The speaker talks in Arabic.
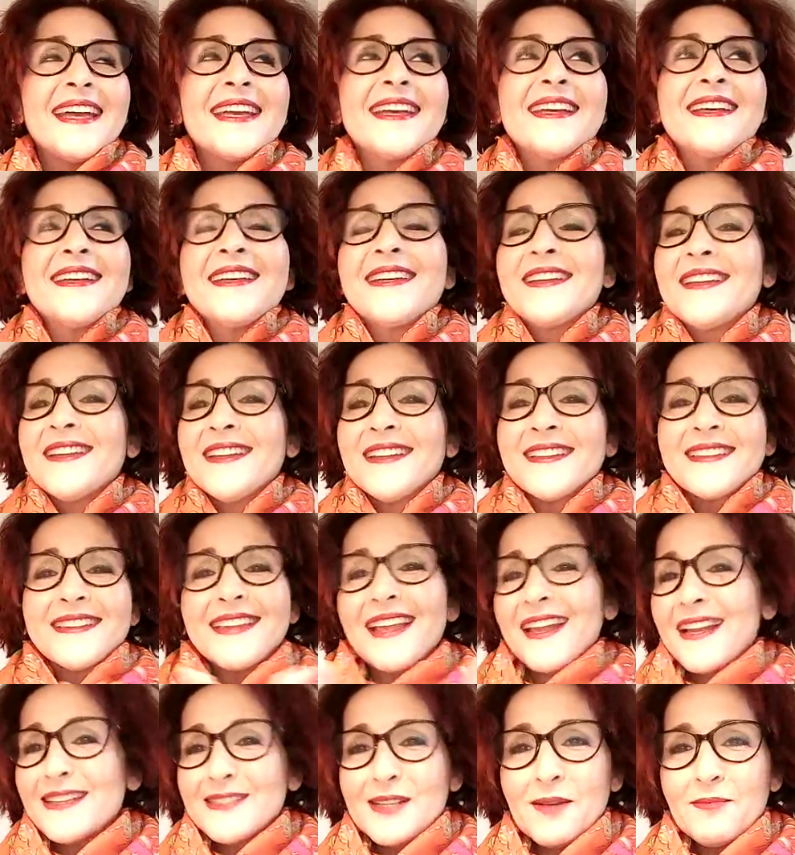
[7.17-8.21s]
آه
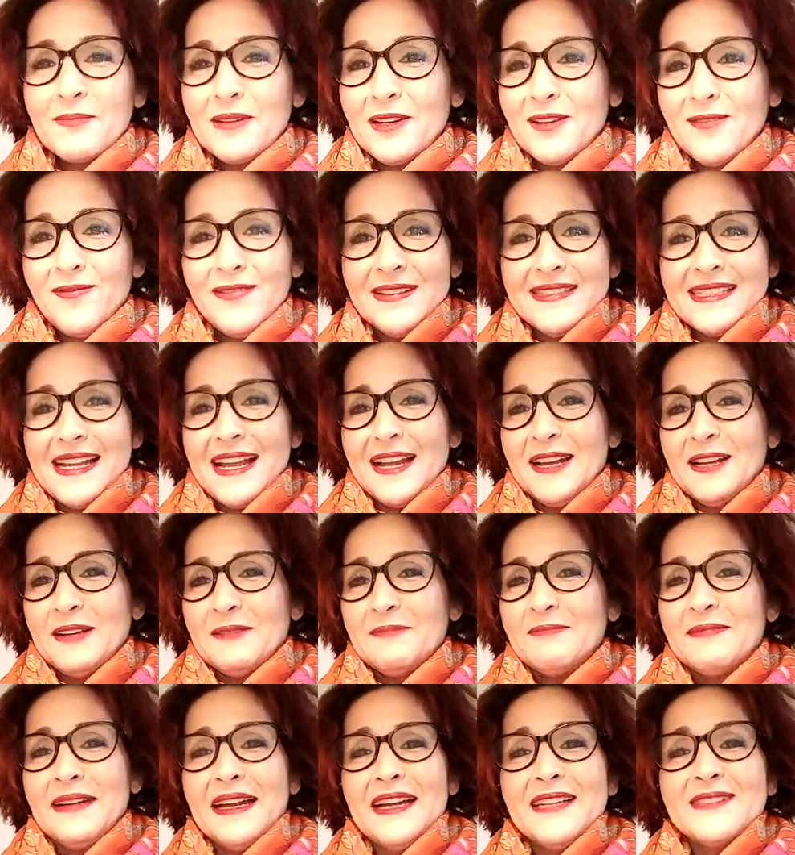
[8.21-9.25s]
طايره من الفرحه
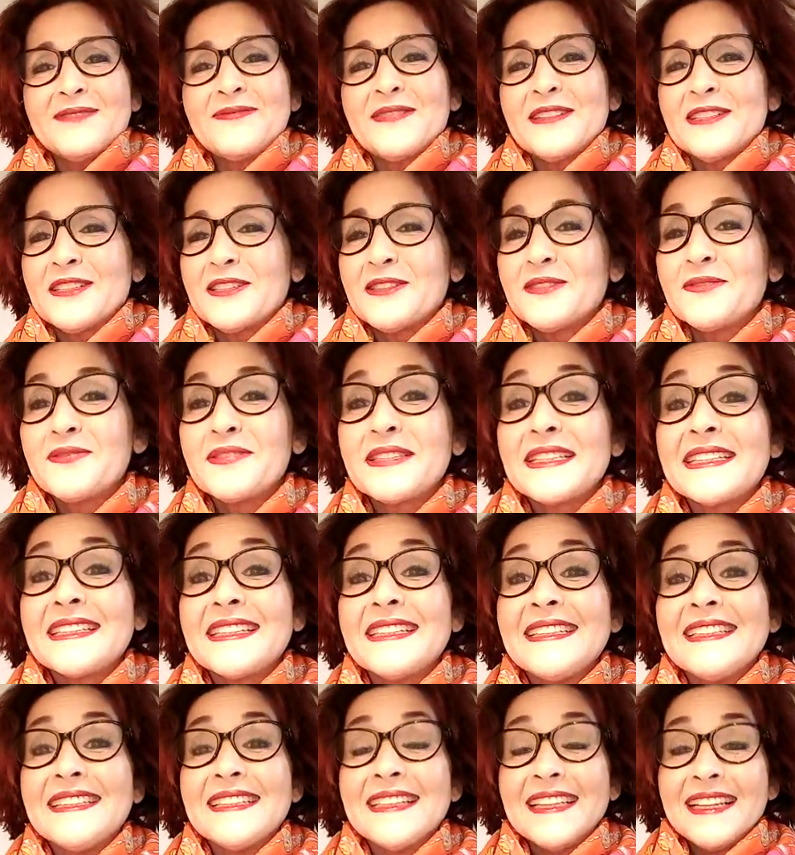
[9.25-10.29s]
ما عارفاش
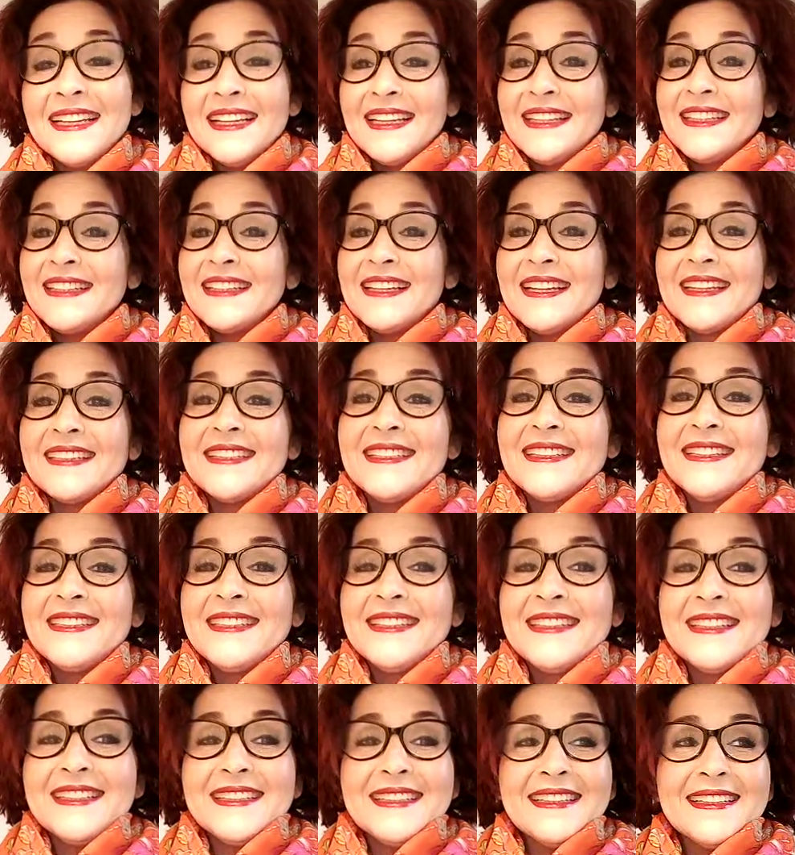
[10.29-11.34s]
نفسي
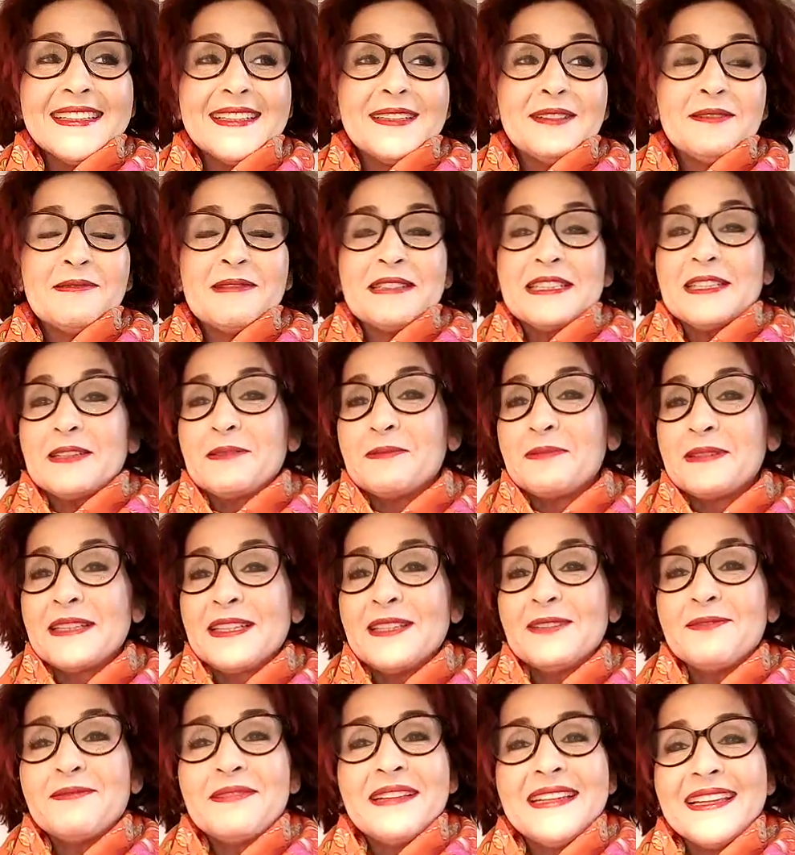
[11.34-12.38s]
يعني آه، واش
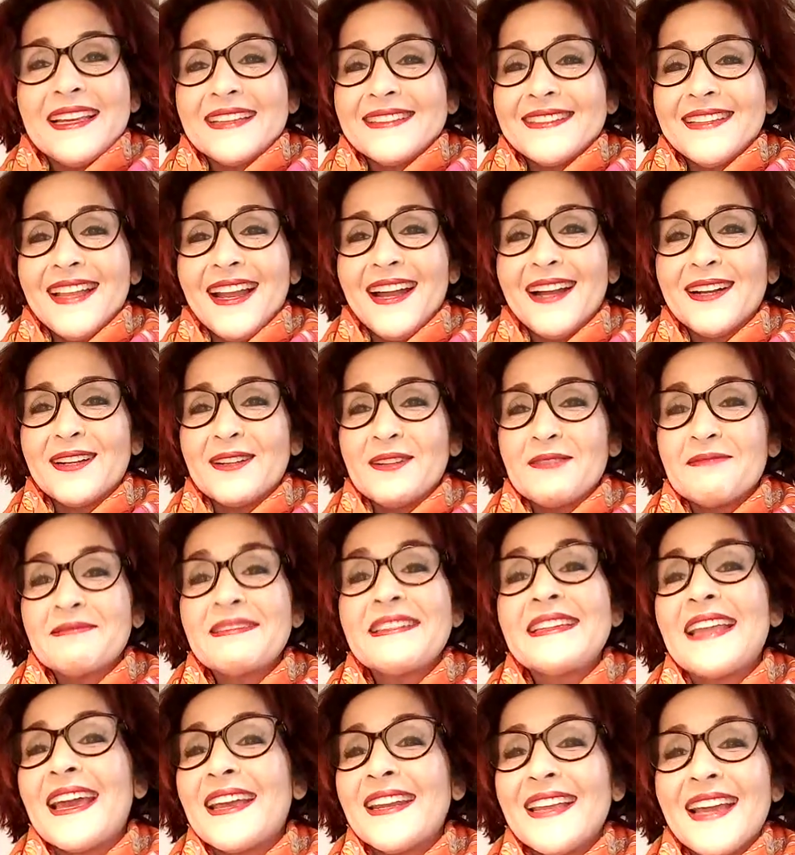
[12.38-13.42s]
نبكي ولا نضحك
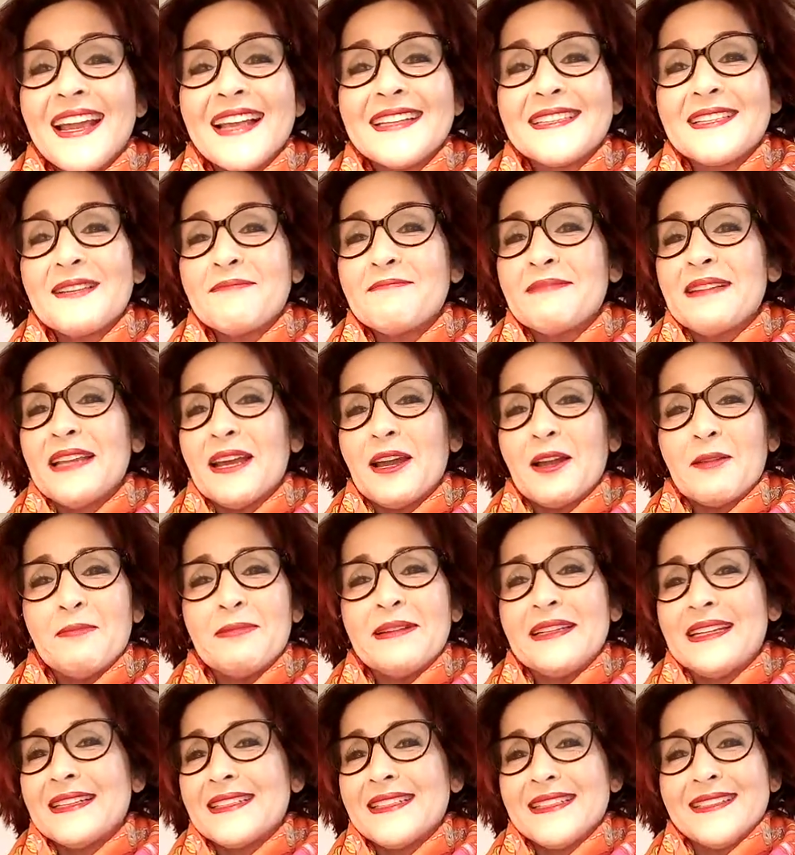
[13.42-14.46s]
والله القسم الى
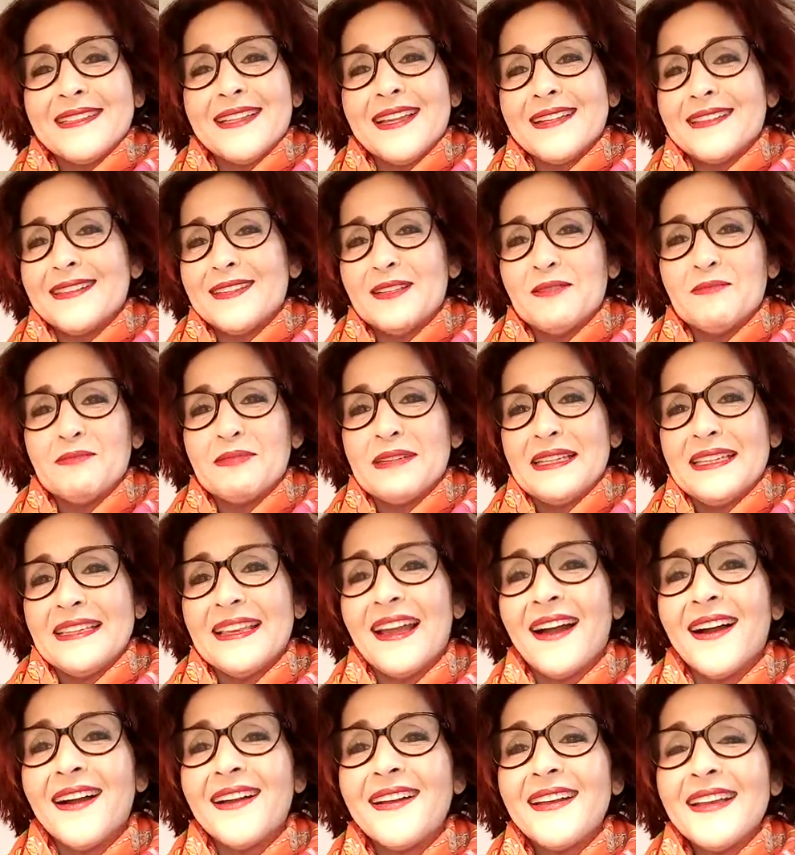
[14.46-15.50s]
قبيله شداتني
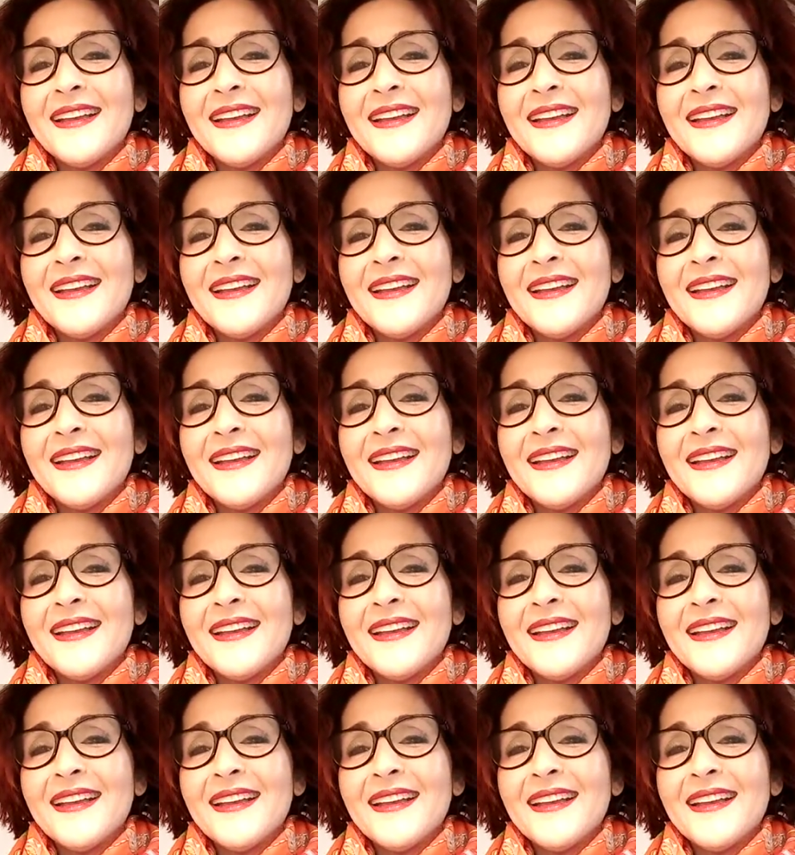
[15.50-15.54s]
البكيه